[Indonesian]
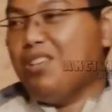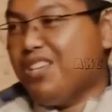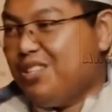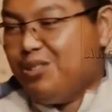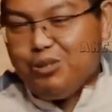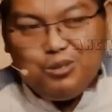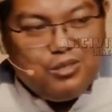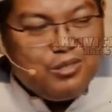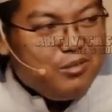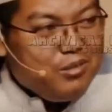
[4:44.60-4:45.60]
Kalijaga
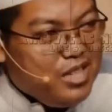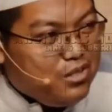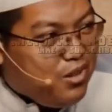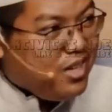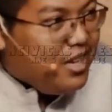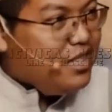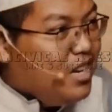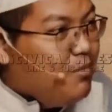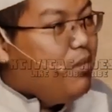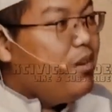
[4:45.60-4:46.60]
gitu yang
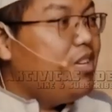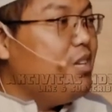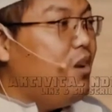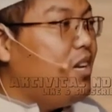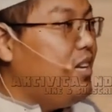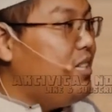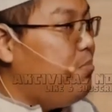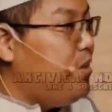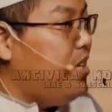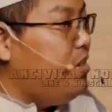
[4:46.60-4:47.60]
yang
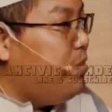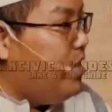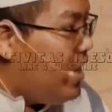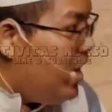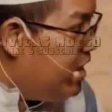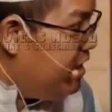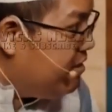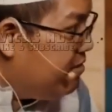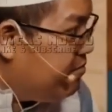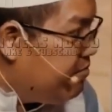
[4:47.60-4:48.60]
sejarahnya adalah
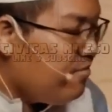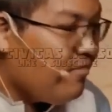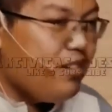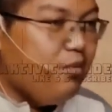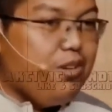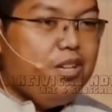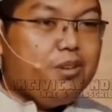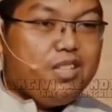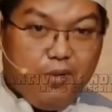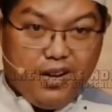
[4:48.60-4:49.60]

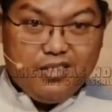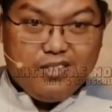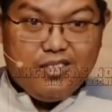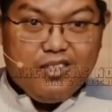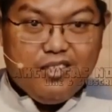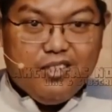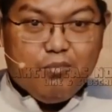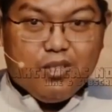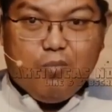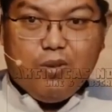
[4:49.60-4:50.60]
Eh, sejarah
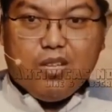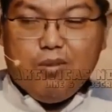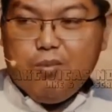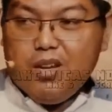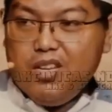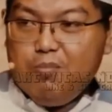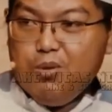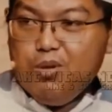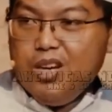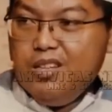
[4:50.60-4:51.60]
Islam masuk ke
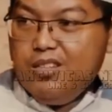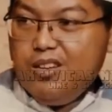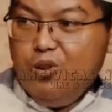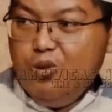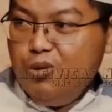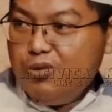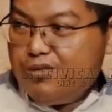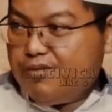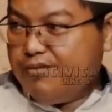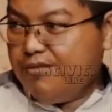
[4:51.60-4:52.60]
Pulau
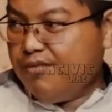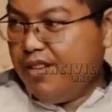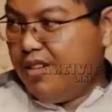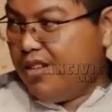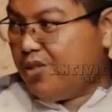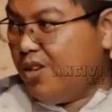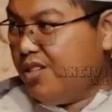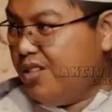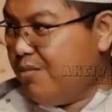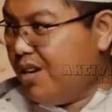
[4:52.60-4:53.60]
Jawa ini karena
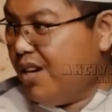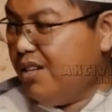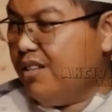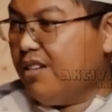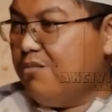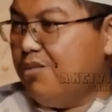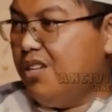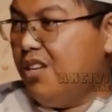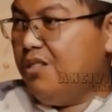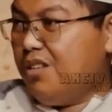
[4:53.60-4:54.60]
jasa-jasa mereka
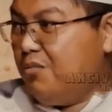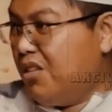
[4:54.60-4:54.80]
itu.